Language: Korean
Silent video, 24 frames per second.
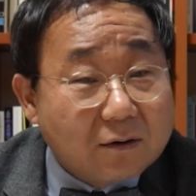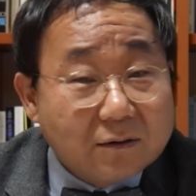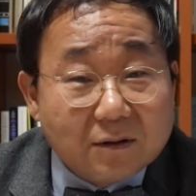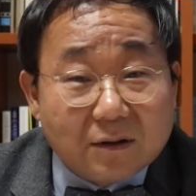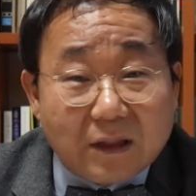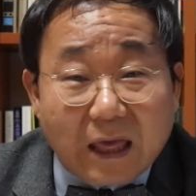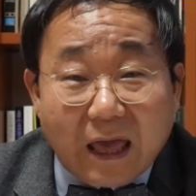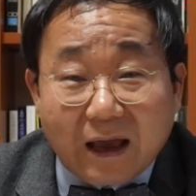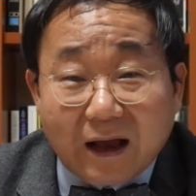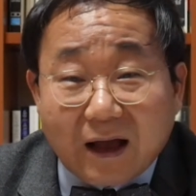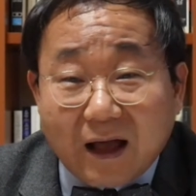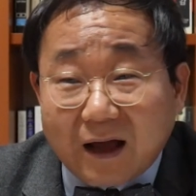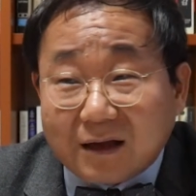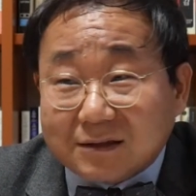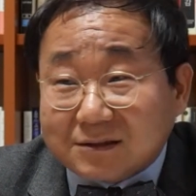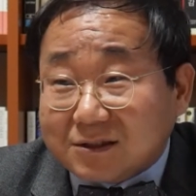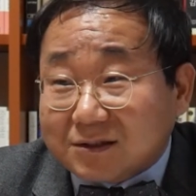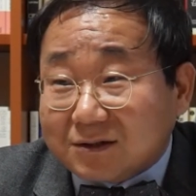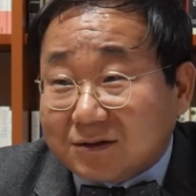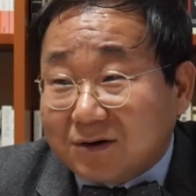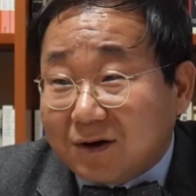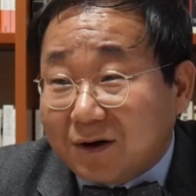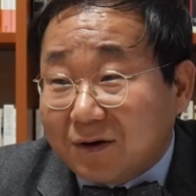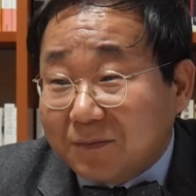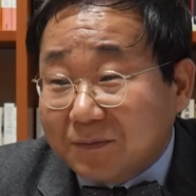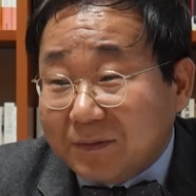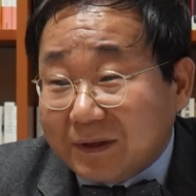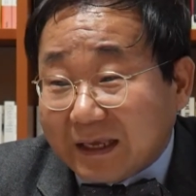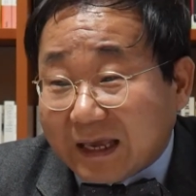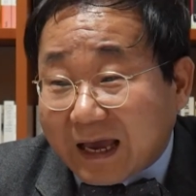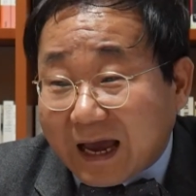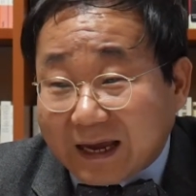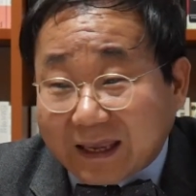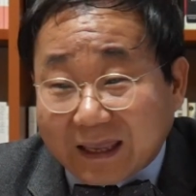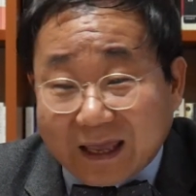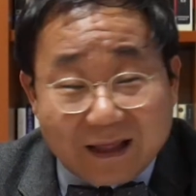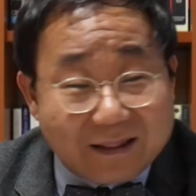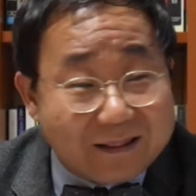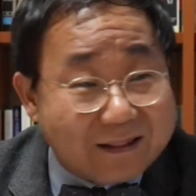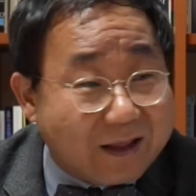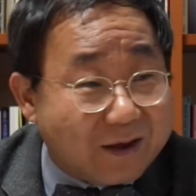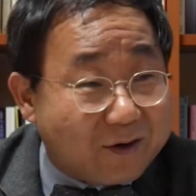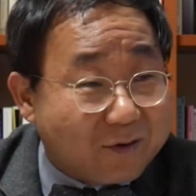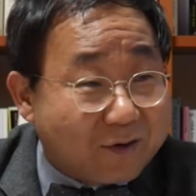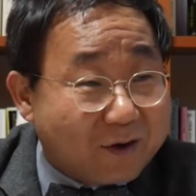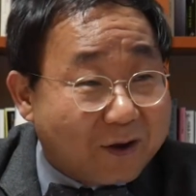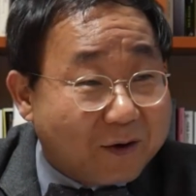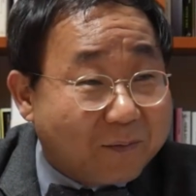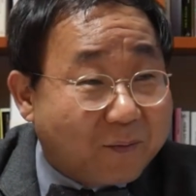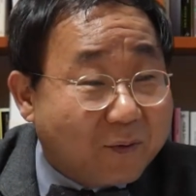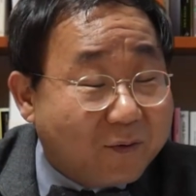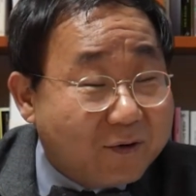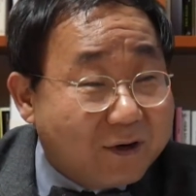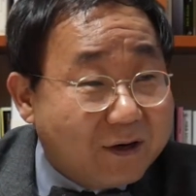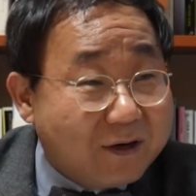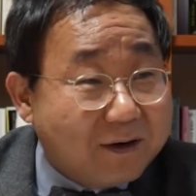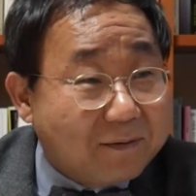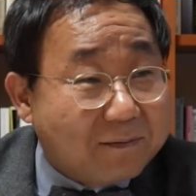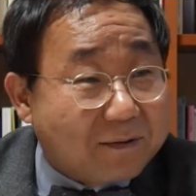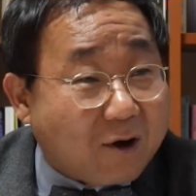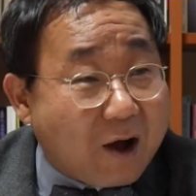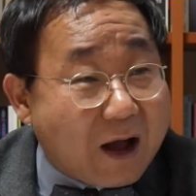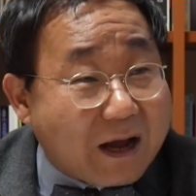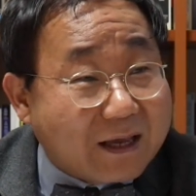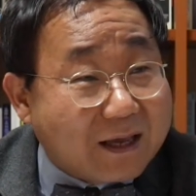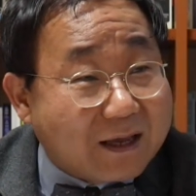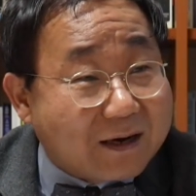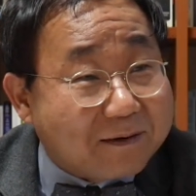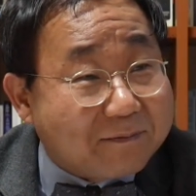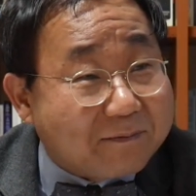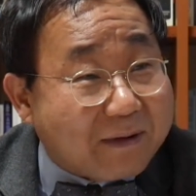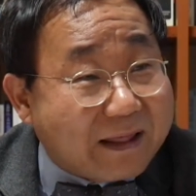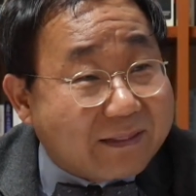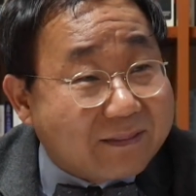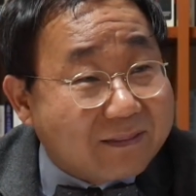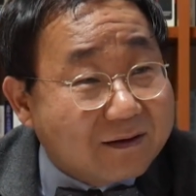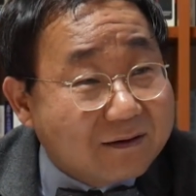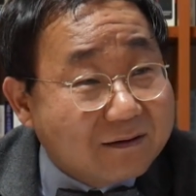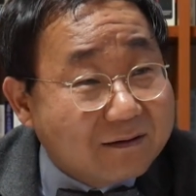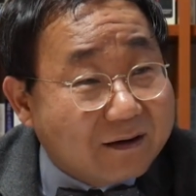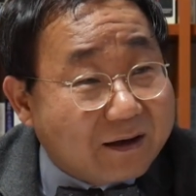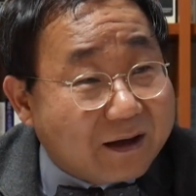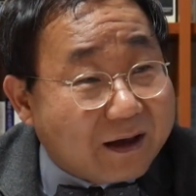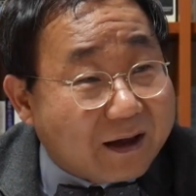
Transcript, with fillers: 내가 지금 이야기한 내용이에요. 본인이 관계를 만든 거예요.